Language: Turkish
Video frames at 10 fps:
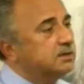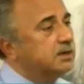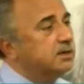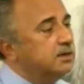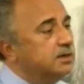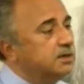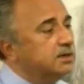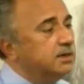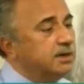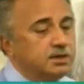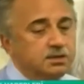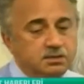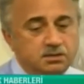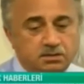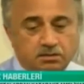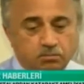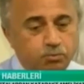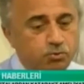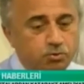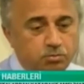karneleriyle
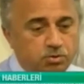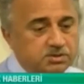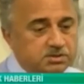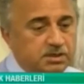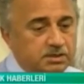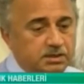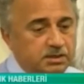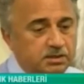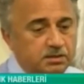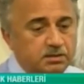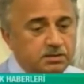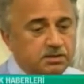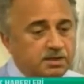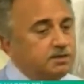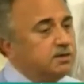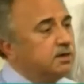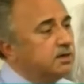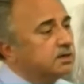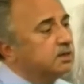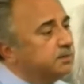bugün bu hastaneye
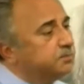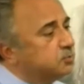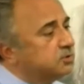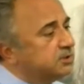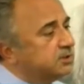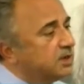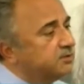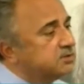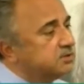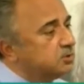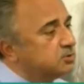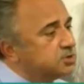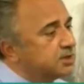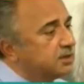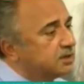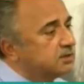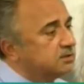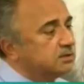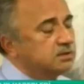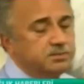karnelilere gelip burada tedavisini olacaklar
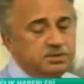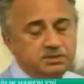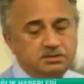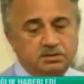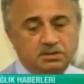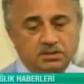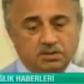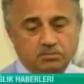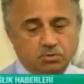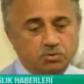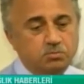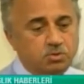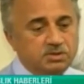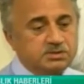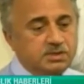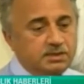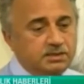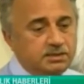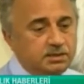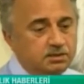katarak ameliyatını. Bugün bu
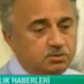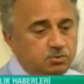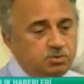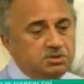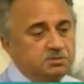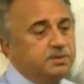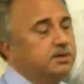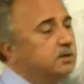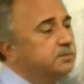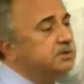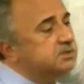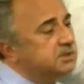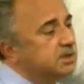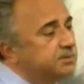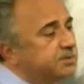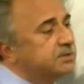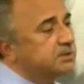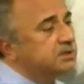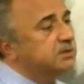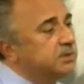hastanede dün itibariyle birisi gelip
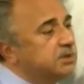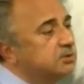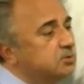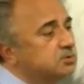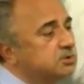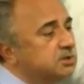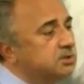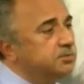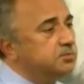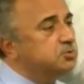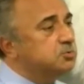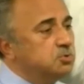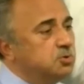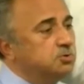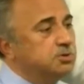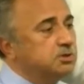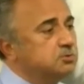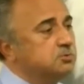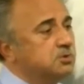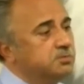katarak ameliyatı olsaydı bir buçuk milyon liranın
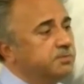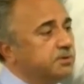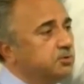üstünde bir para